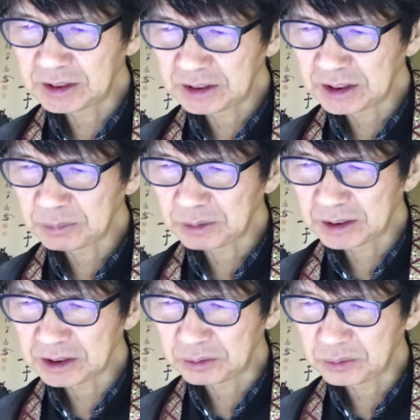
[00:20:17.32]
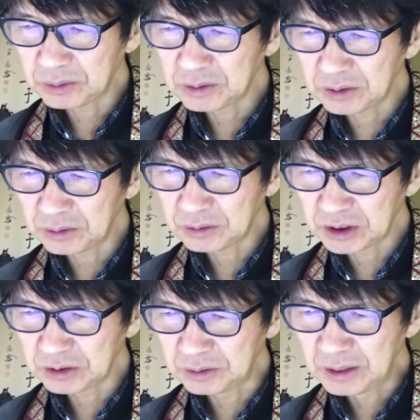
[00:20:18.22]
西村市の独協
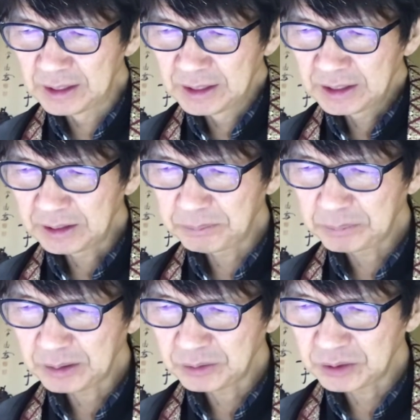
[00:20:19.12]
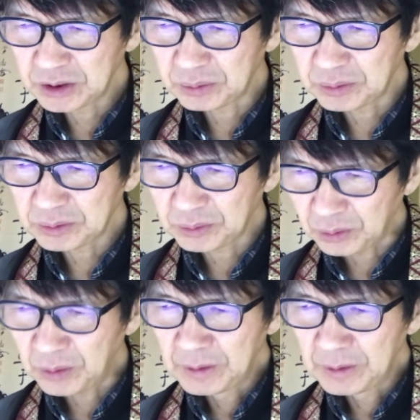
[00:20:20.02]
中一般の商工、